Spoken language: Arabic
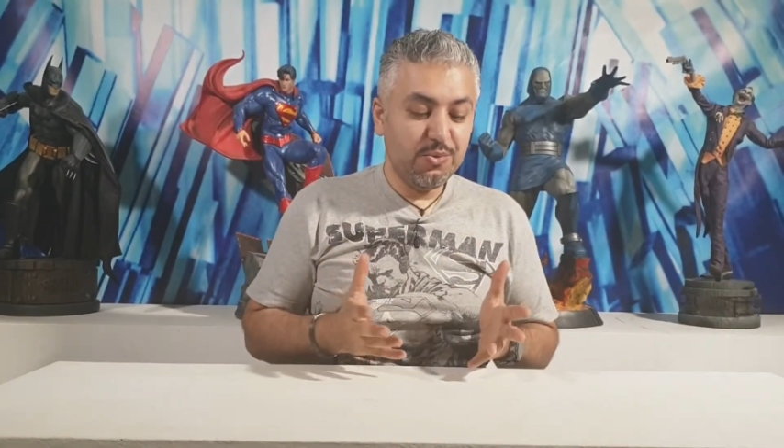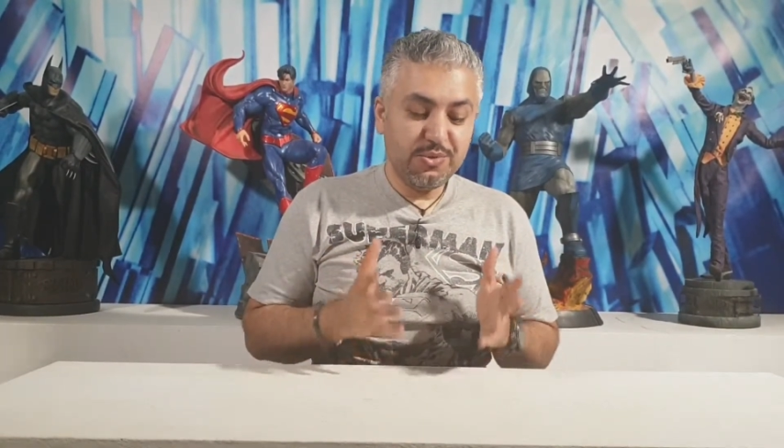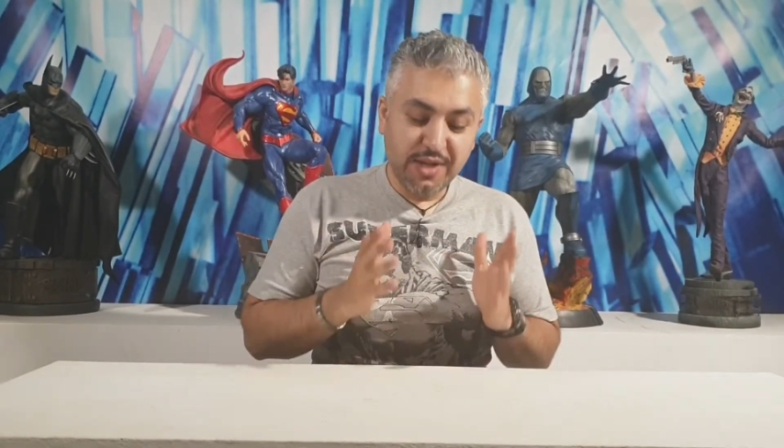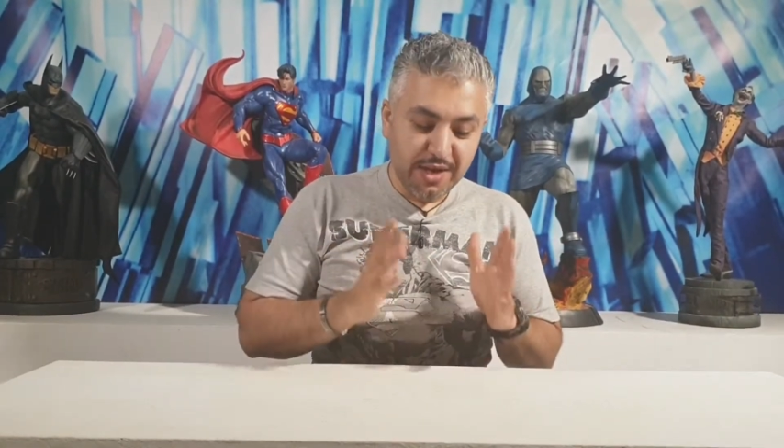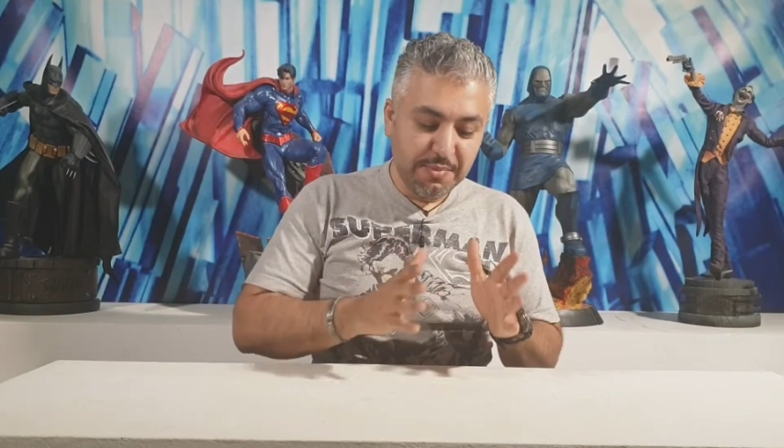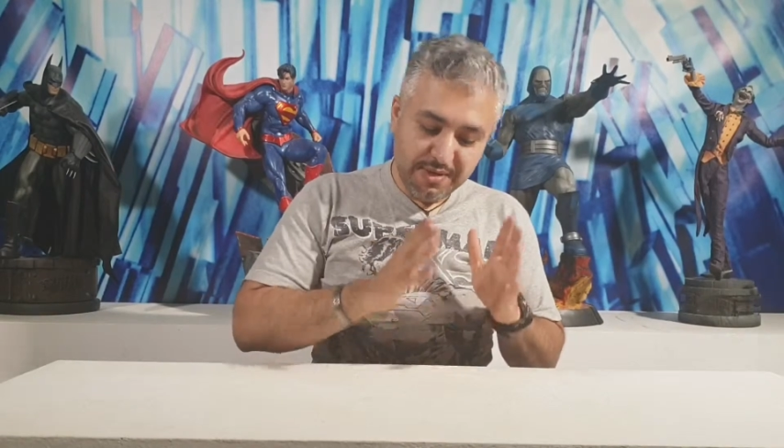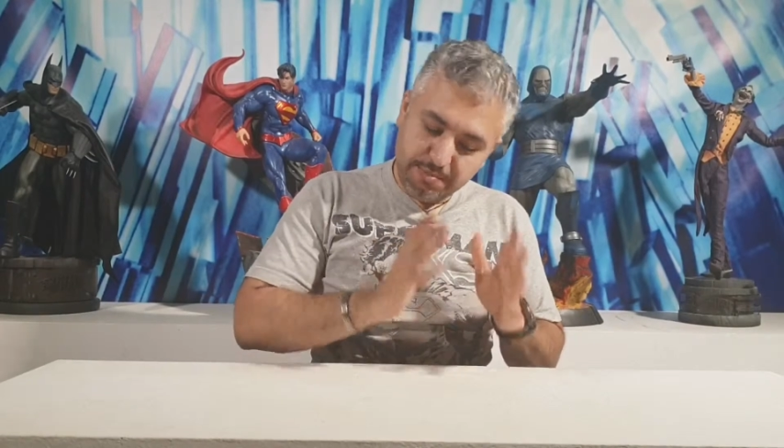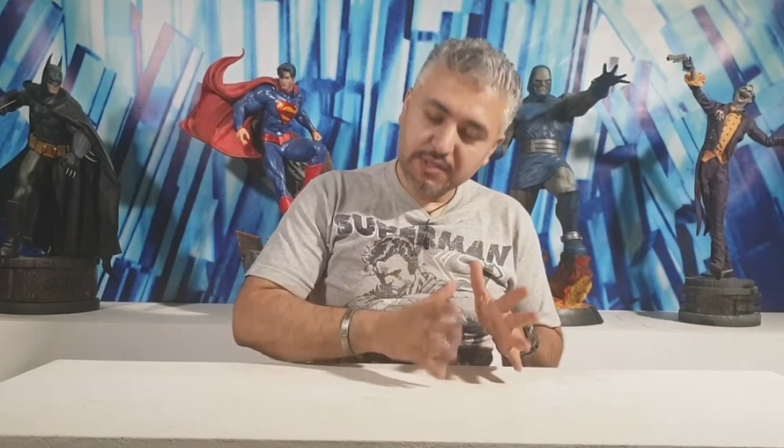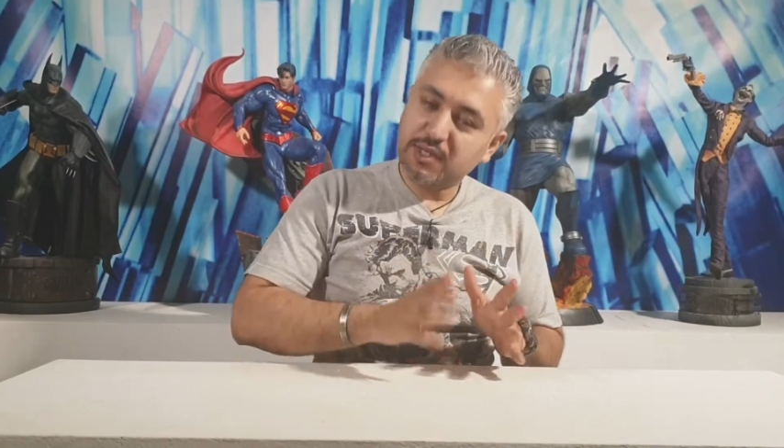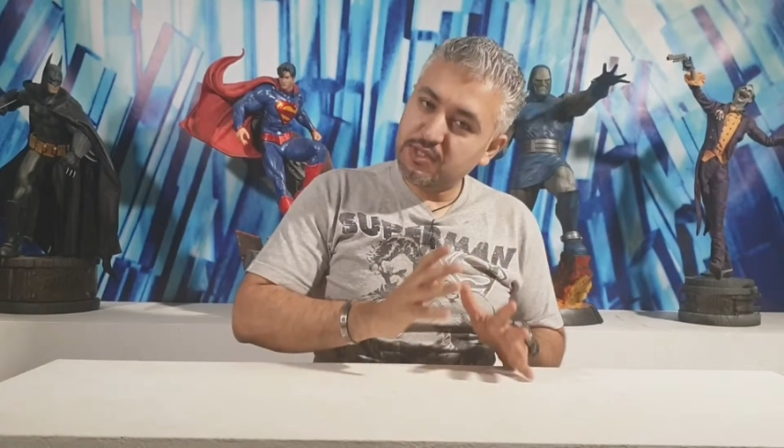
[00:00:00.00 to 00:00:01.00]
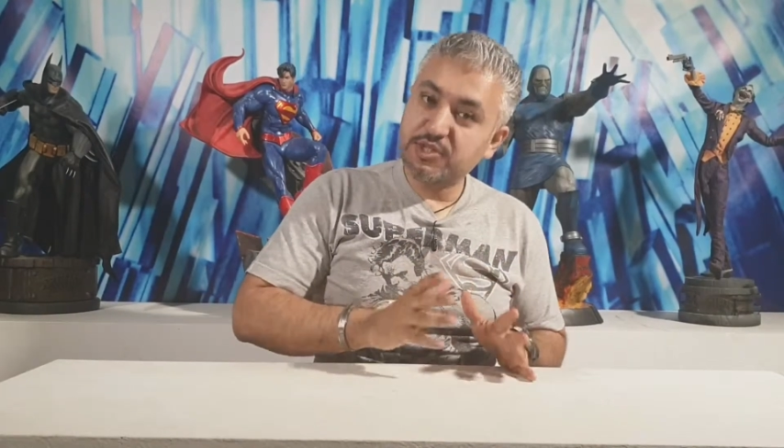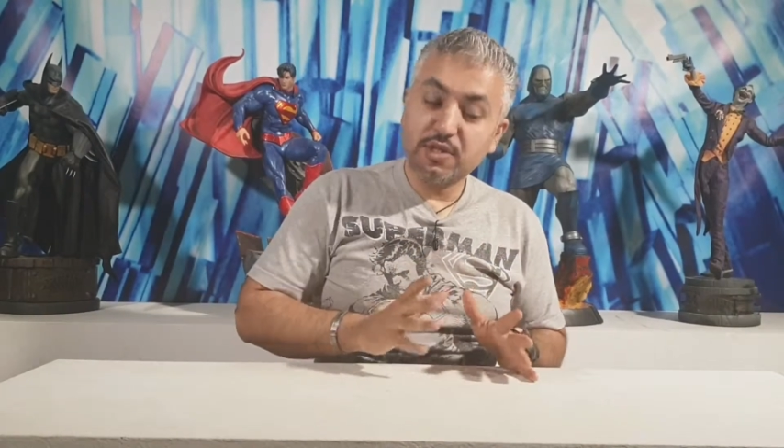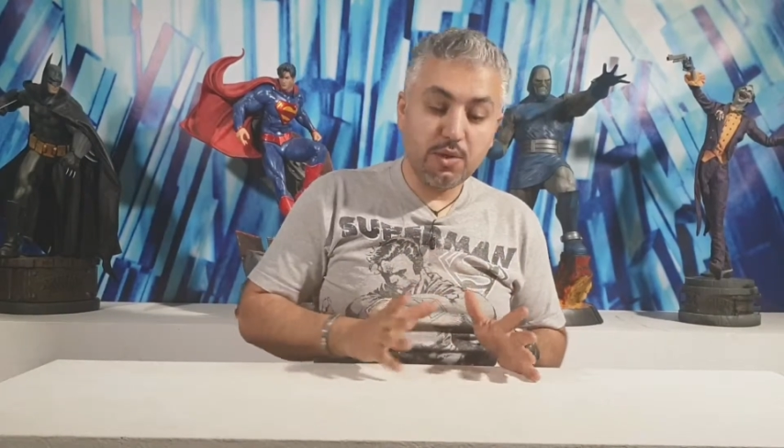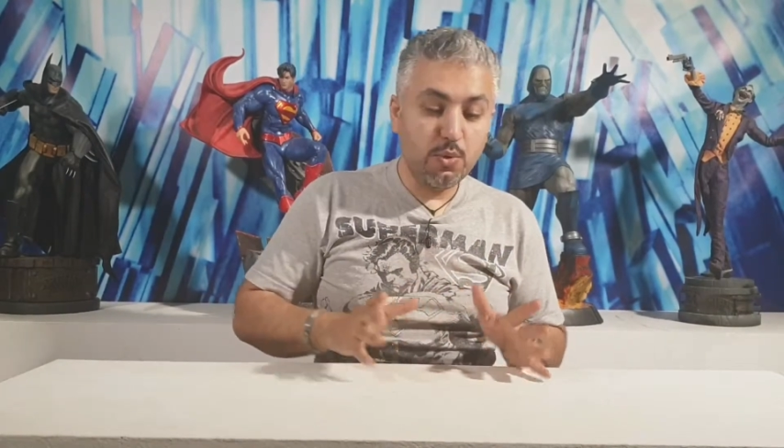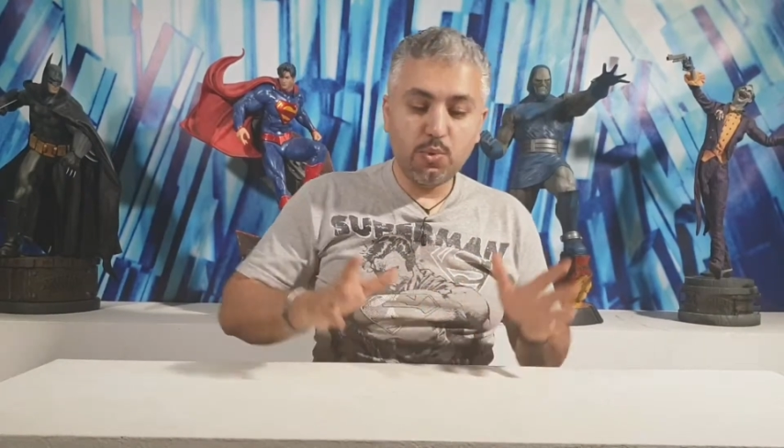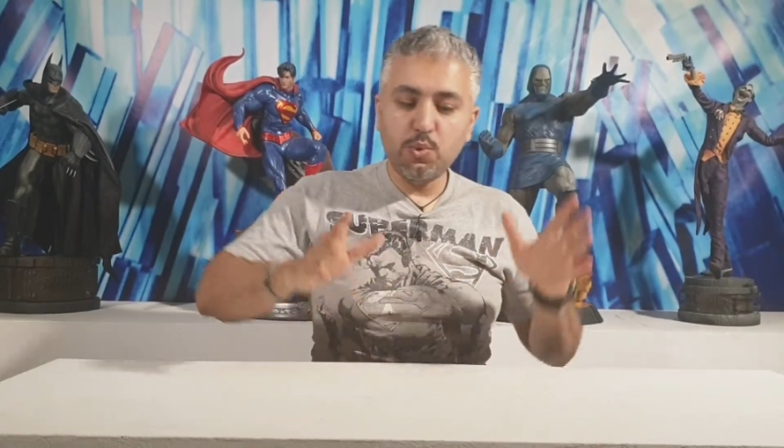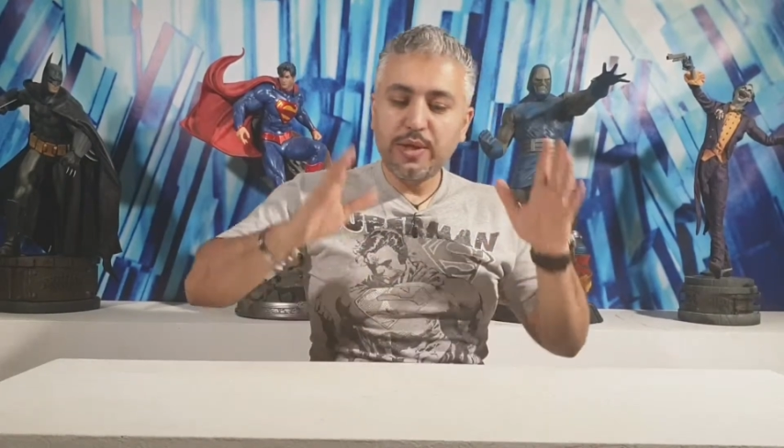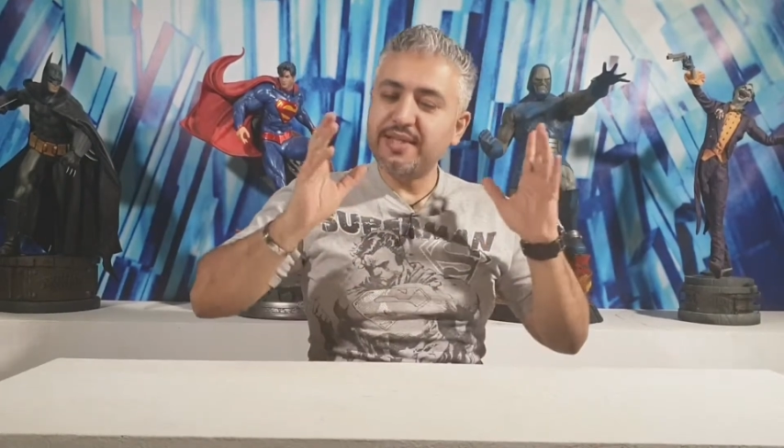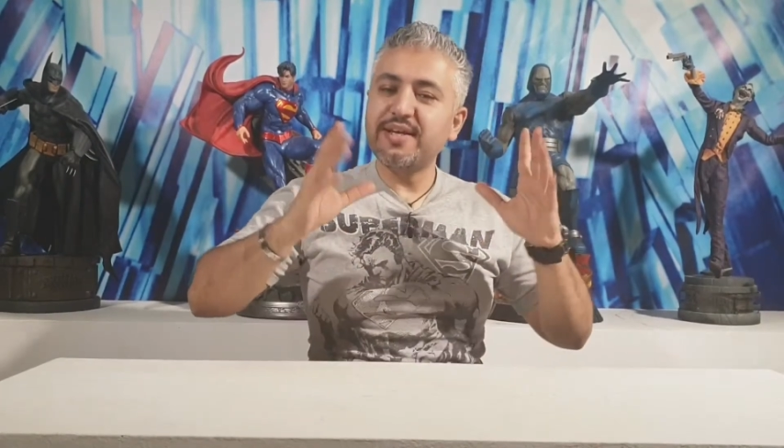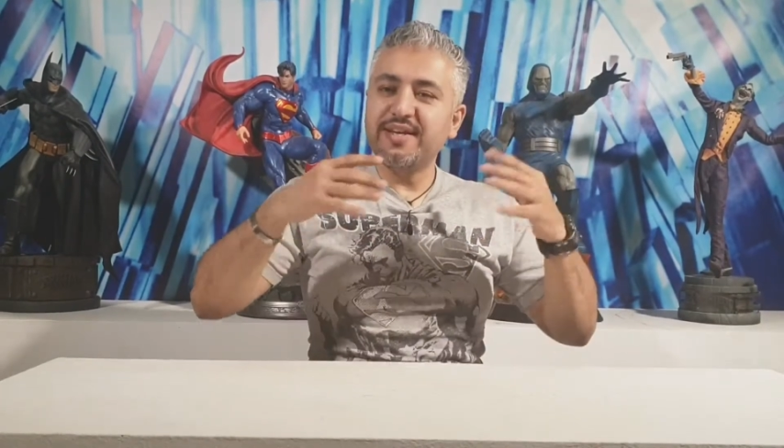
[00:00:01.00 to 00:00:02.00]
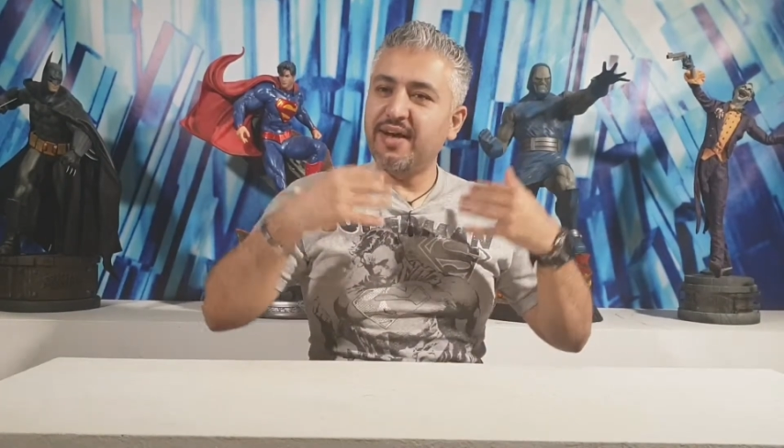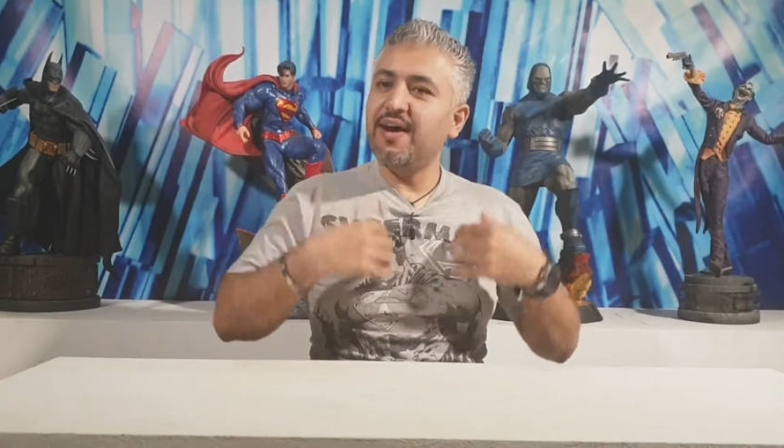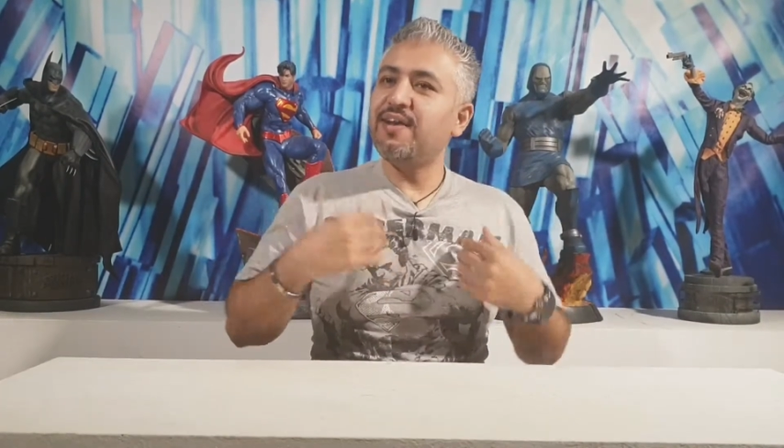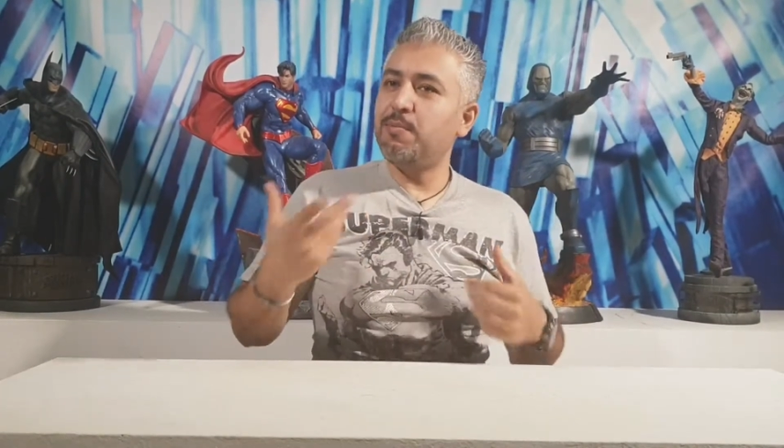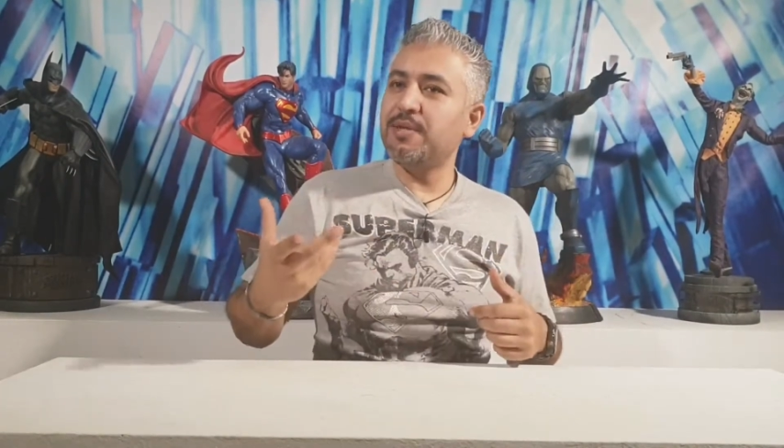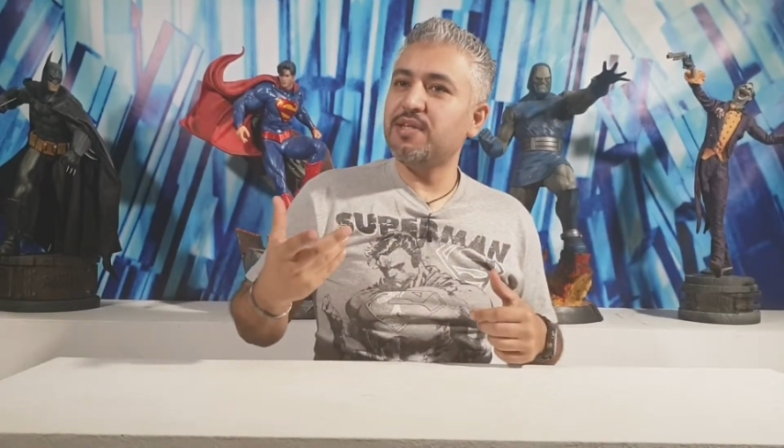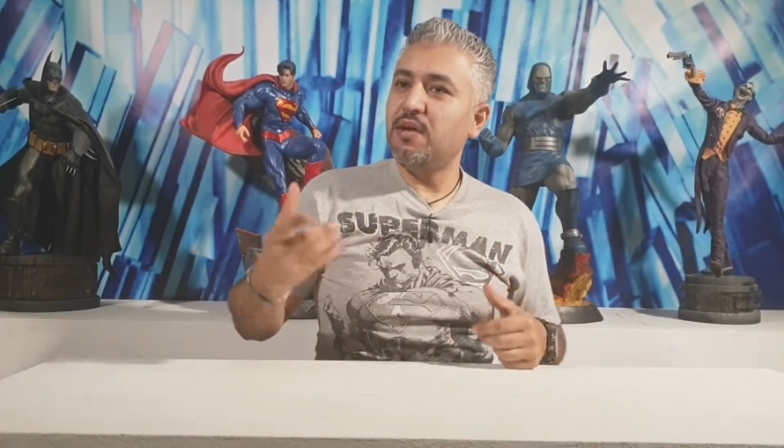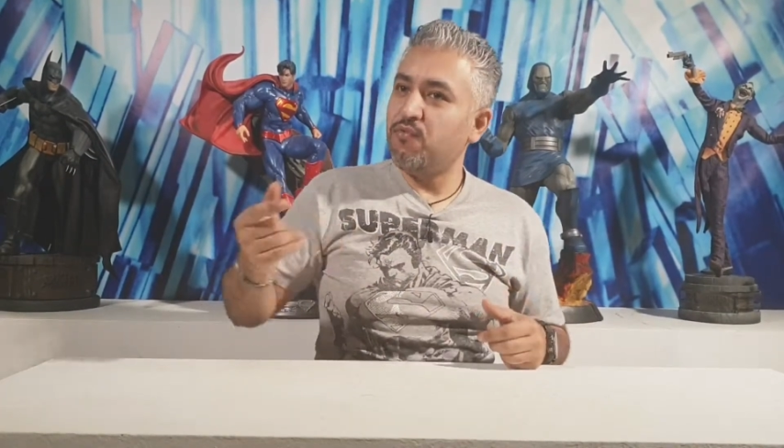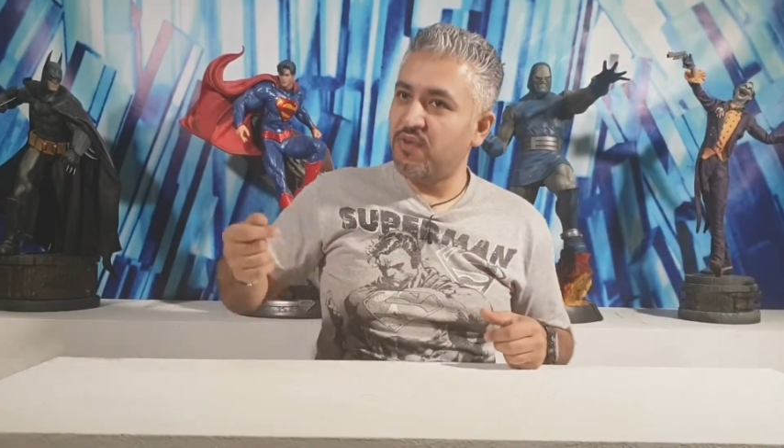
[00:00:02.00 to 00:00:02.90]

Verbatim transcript: دائما البطل كذي ويدري ان انا البطل